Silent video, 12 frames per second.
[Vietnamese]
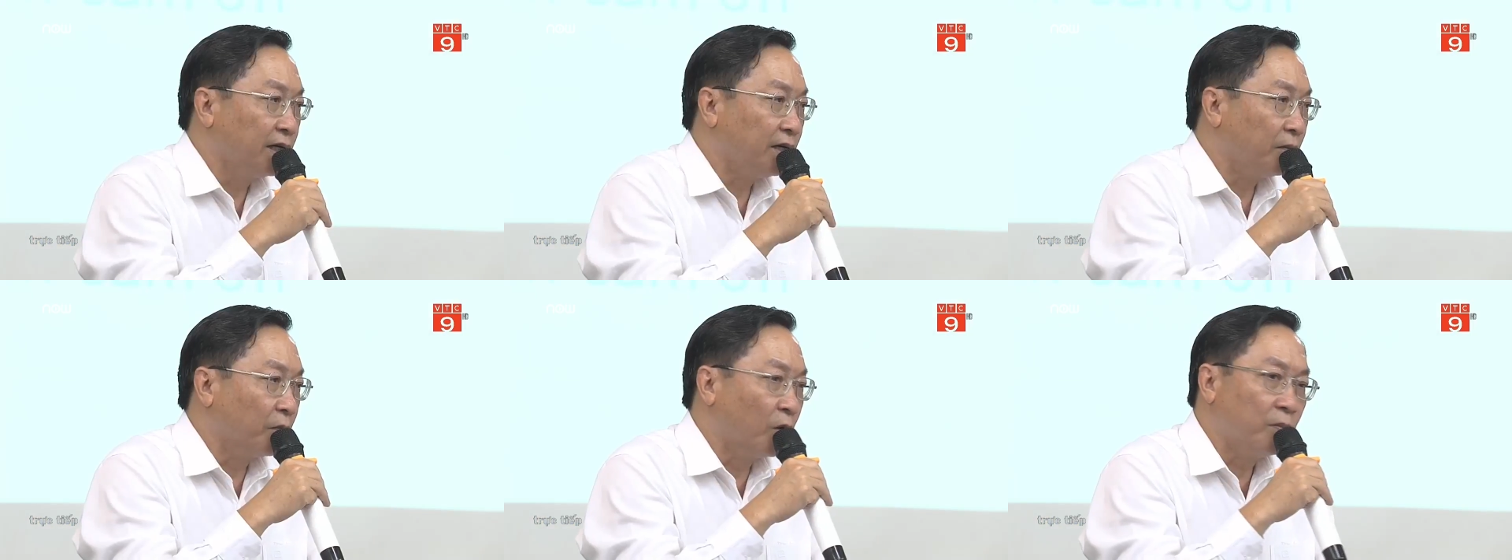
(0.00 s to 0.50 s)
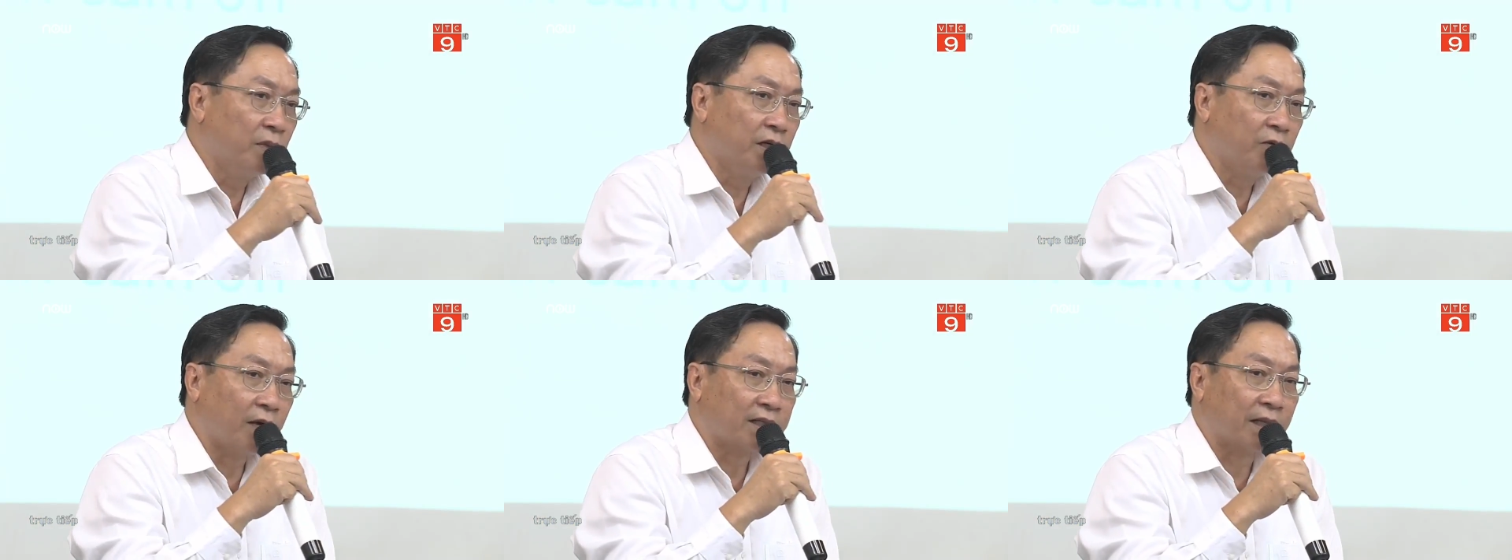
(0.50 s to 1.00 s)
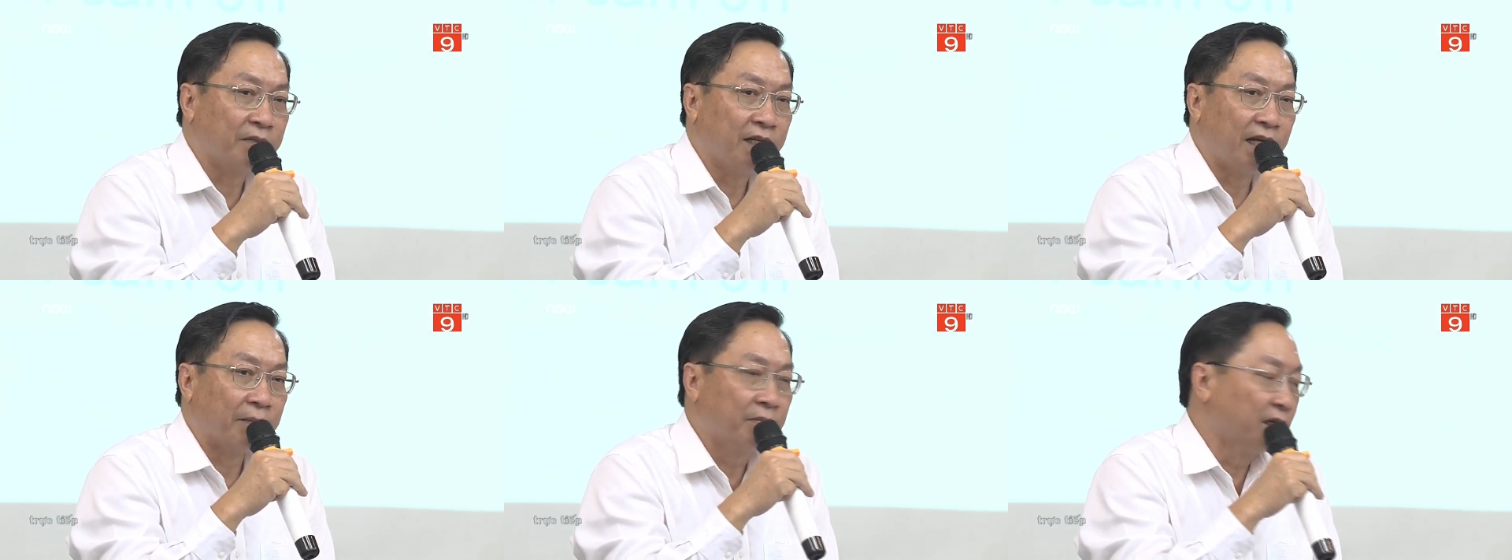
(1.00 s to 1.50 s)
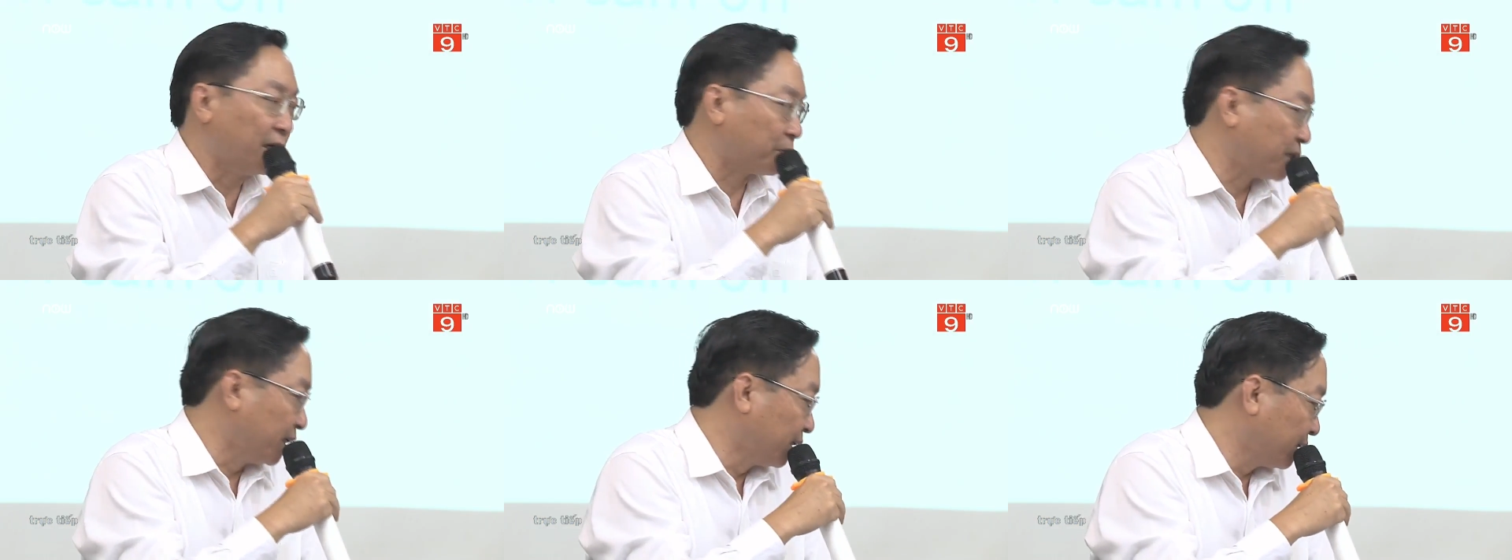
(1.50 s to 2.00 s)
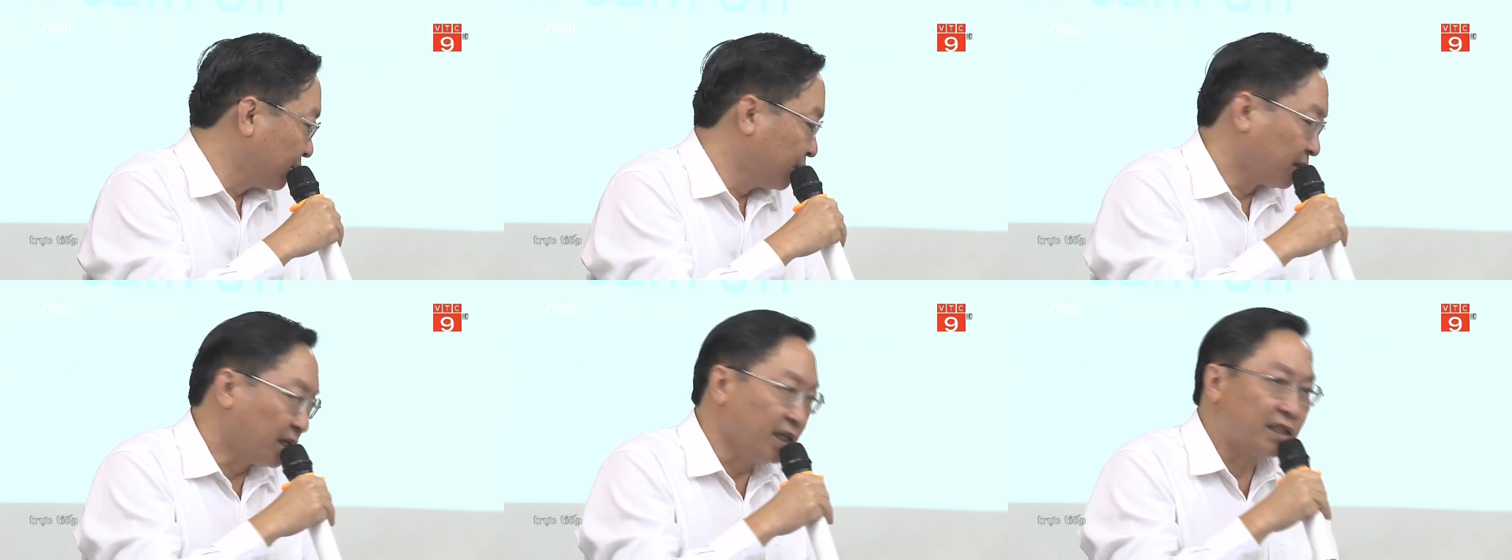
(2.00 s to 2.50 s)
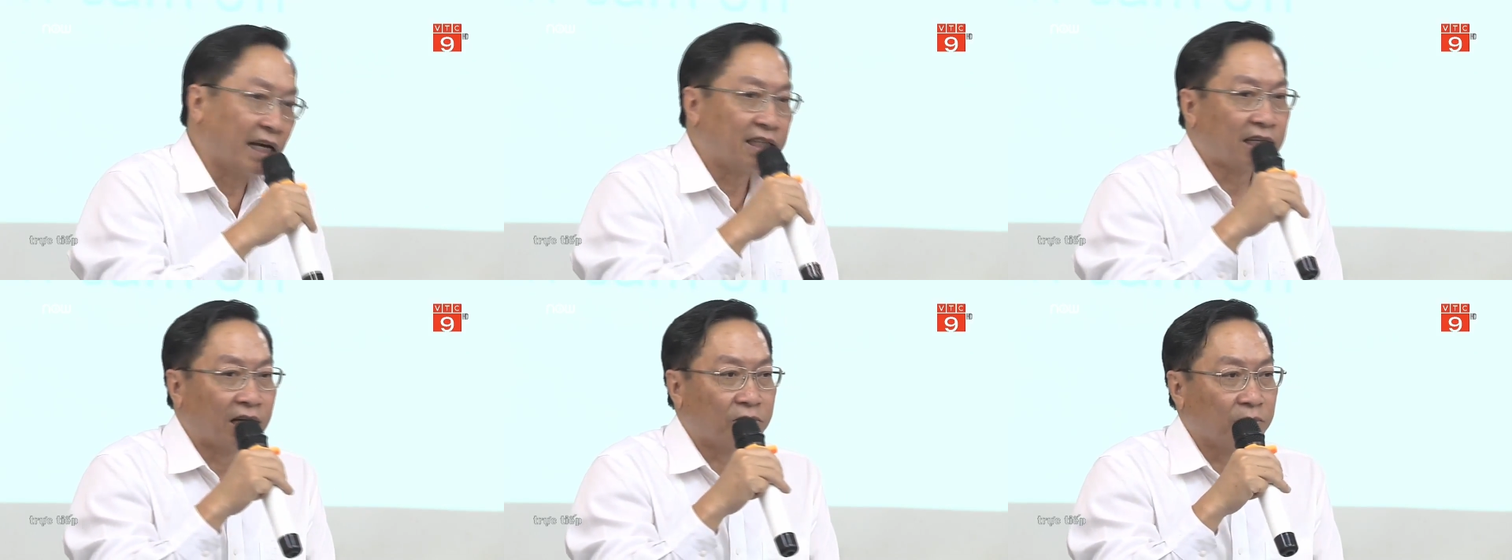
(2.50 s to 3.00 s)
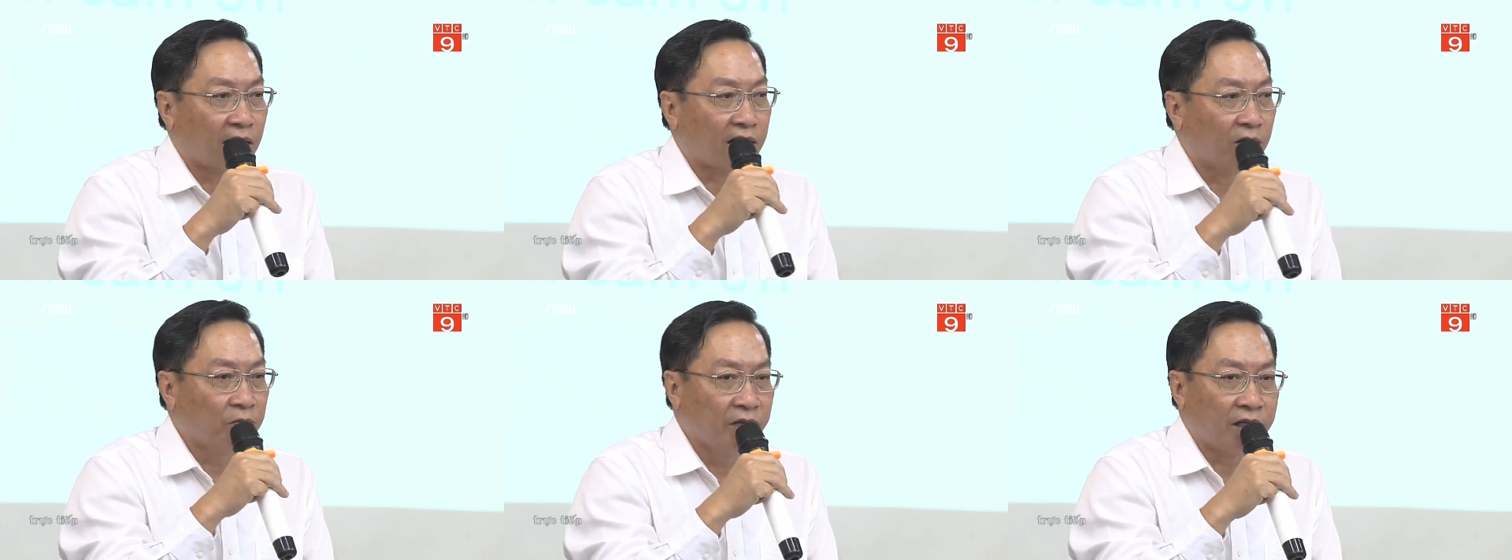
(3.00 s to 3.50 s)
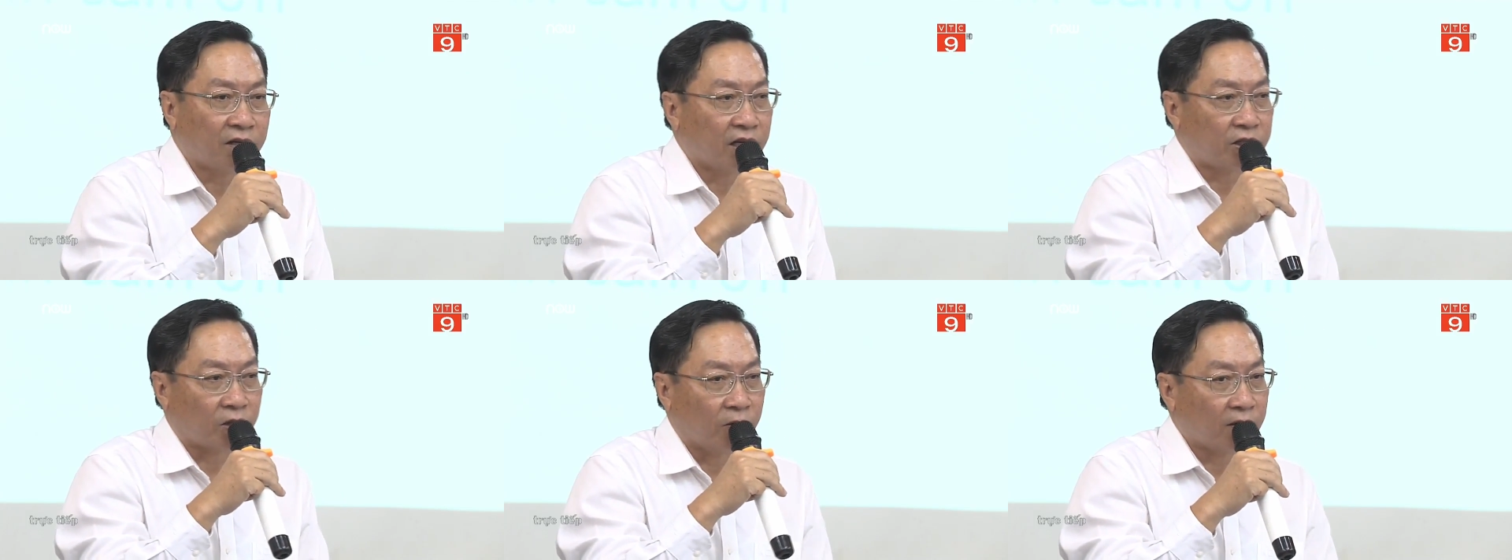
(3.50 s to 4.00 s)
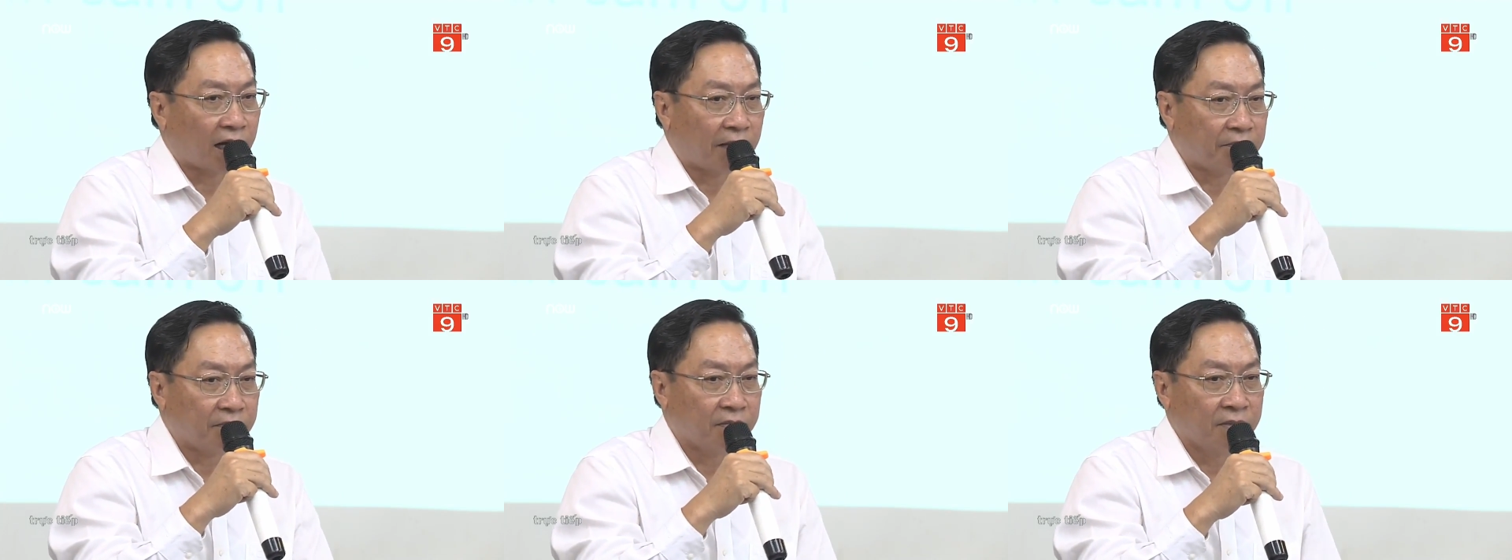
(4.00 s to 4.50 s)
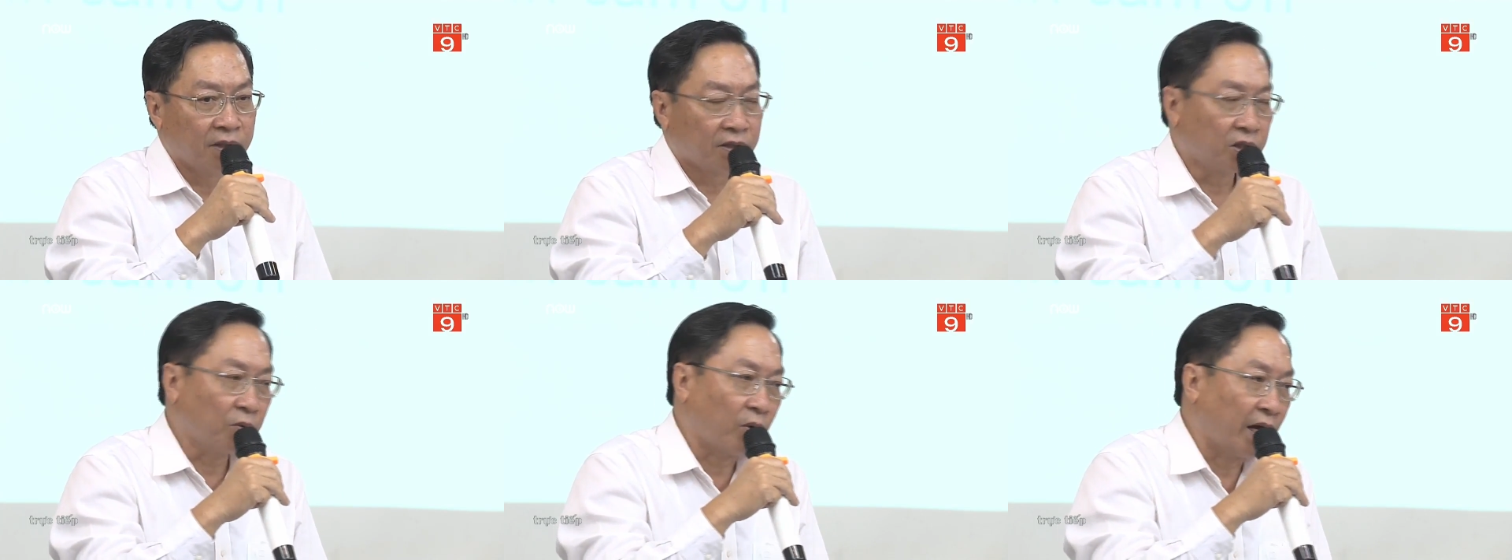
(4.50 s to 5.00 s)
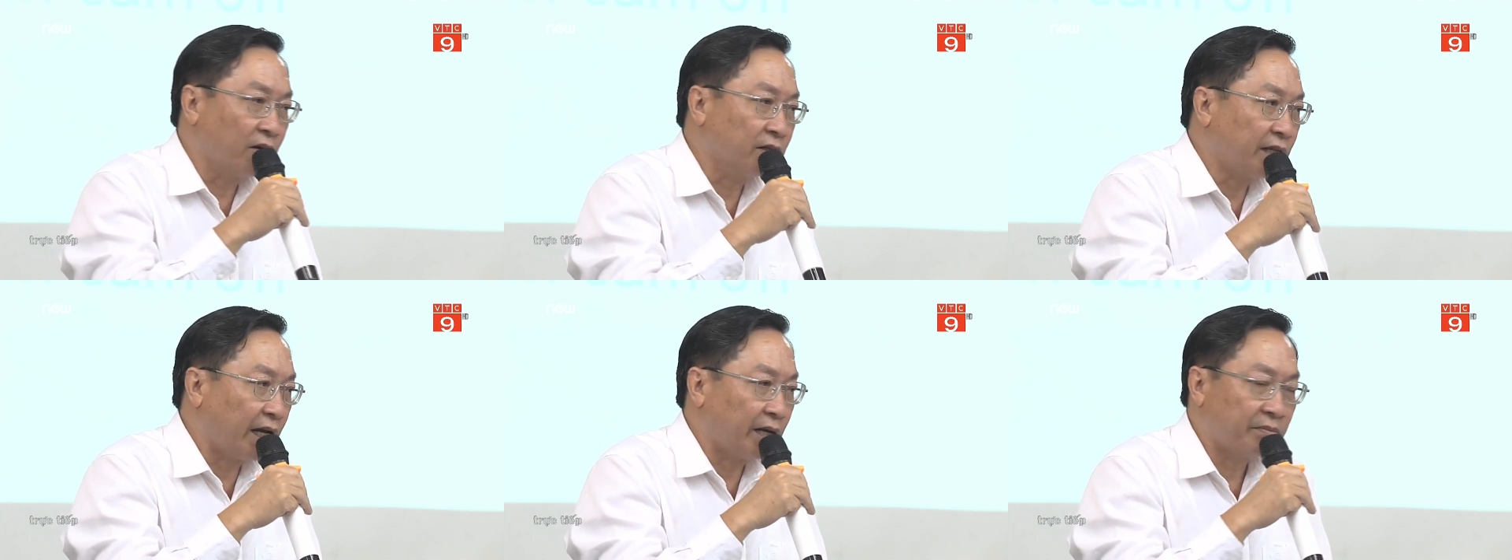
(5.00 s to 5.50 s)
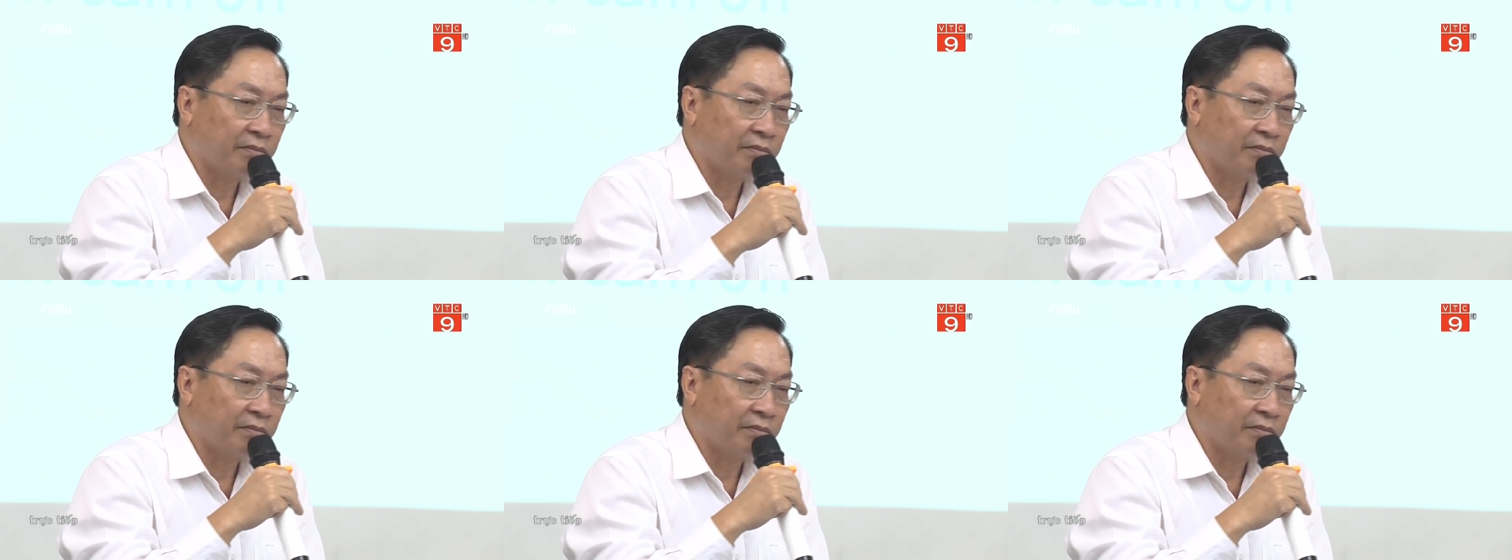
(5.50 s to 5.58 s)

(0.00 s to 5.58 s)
lý 40 hoặc thậm chí 50 học sinh thì tại sao chúng ta không biết cái sổ khám sức khỏe của trẻ